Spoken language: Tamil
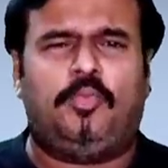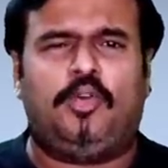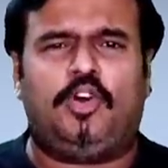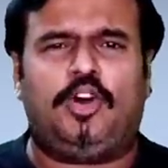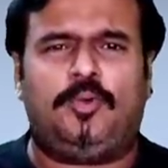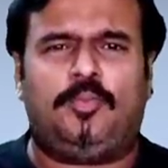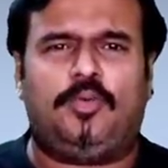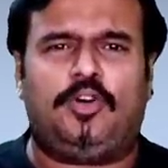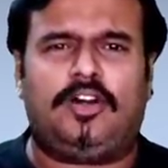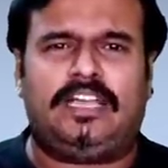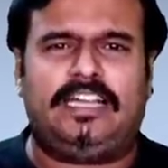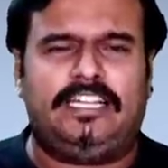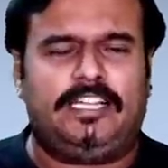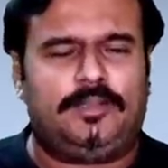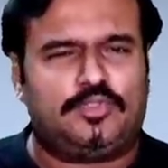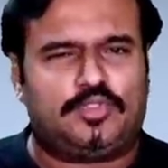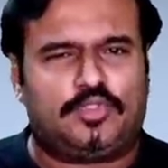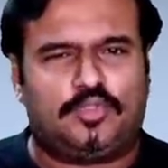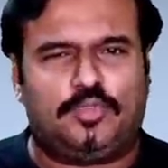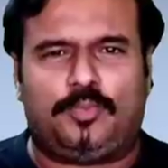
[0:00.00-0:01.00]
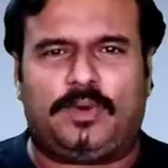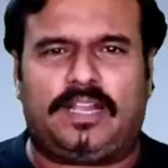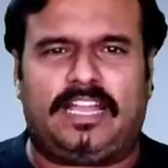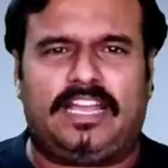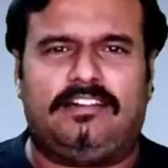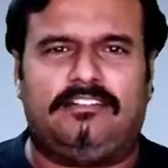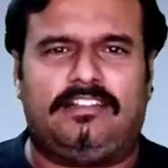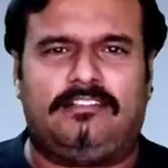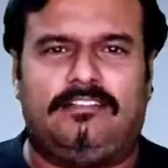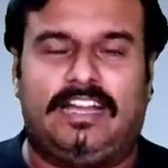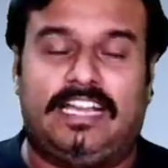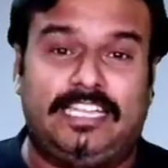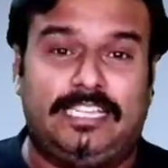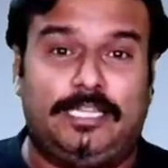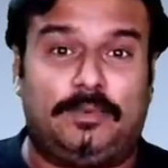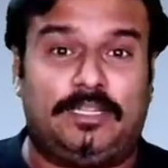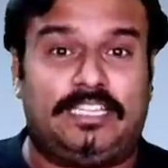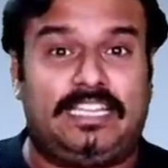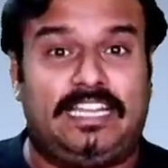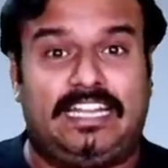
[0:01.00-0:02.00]
போக போக இன்னும் சூப்பராக வருவாங்க
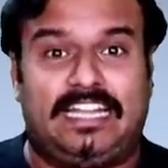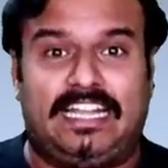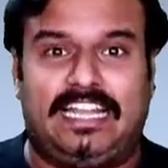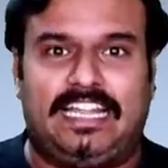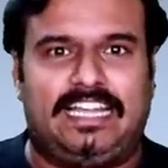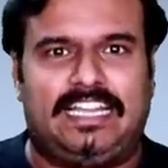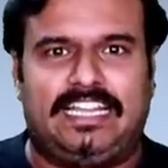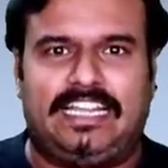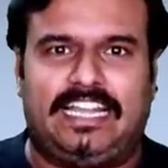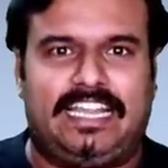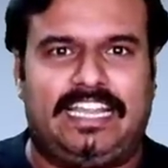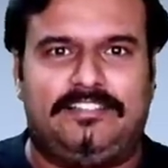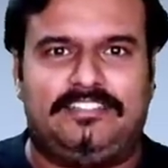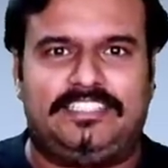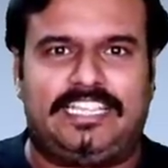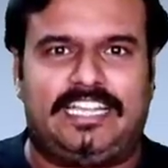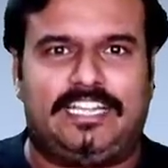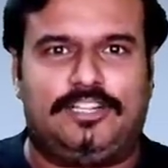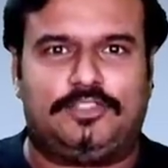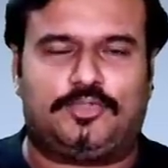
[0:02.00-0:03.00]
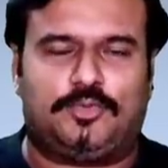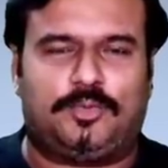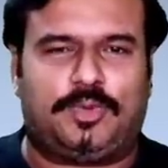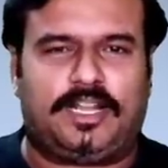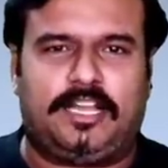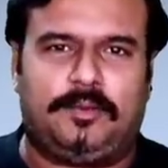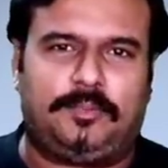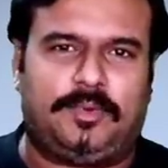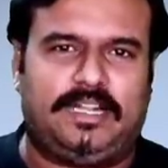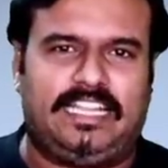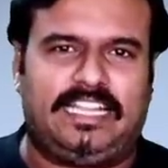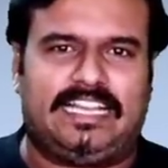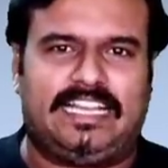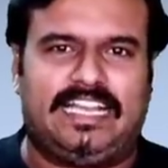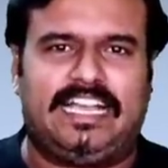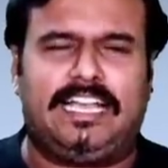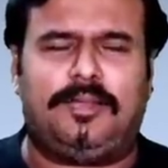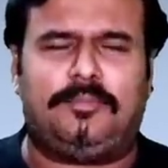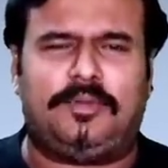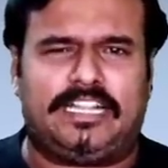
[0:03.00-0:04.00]
இந்த படத்தில் நல்லா நிறைய விஷயங்கள் சூப்பராக
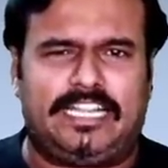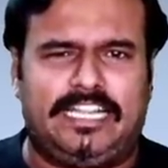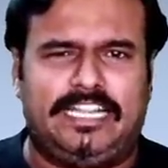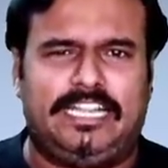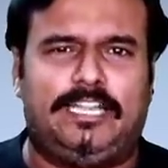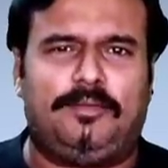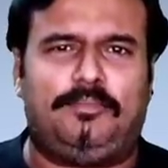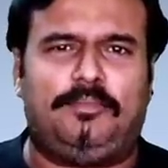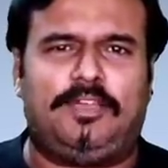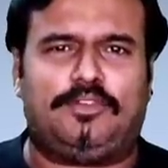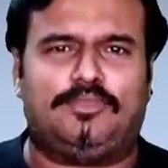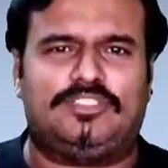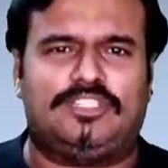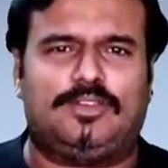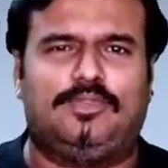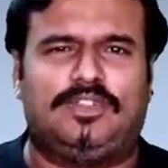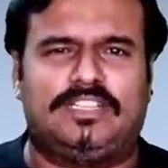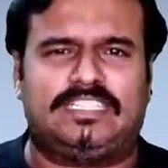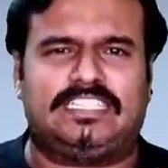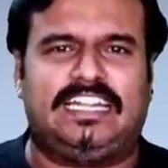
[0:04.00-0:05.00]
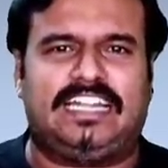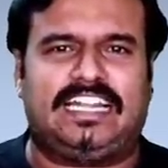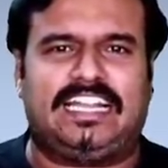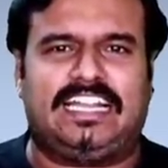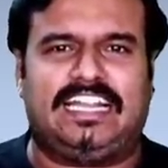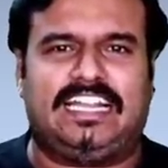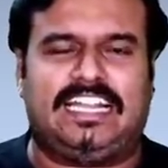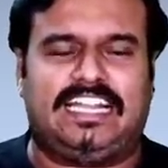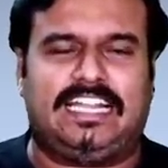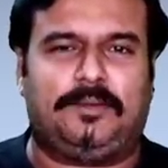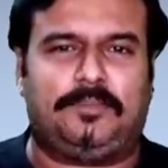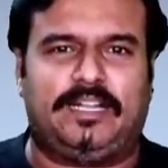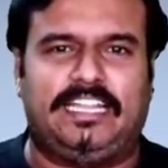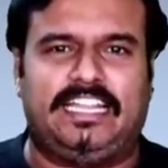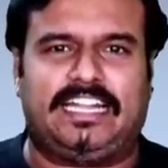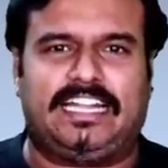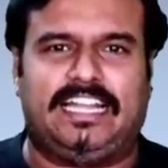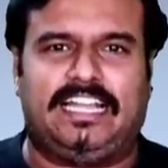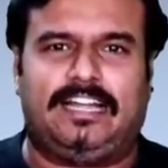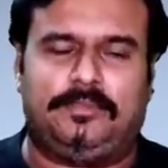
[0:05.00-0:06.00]
பண்ணியிருக்காங்க பட் இன்னுமே கொஞ்சம் ஒரு சில இடங்களில் நல்லா
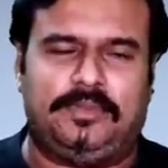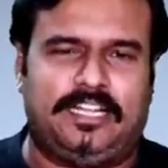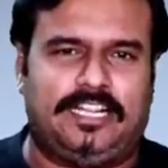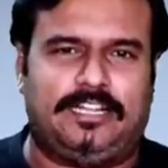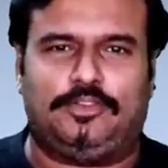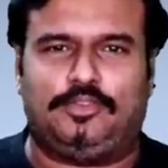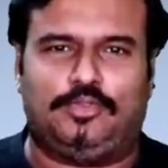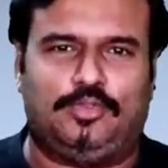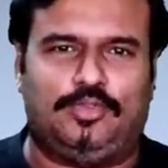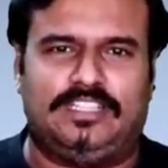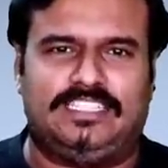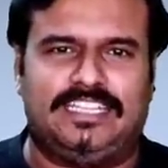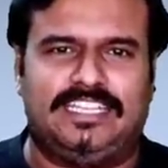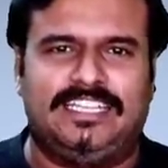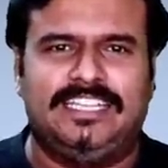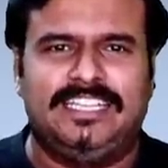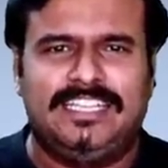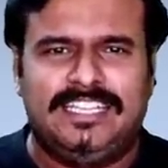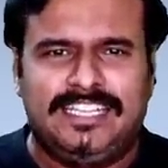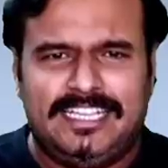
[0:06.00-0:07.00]
பண்ணியிருக்கலாம் அப்படின்னு எனக்கு தோணுச்சு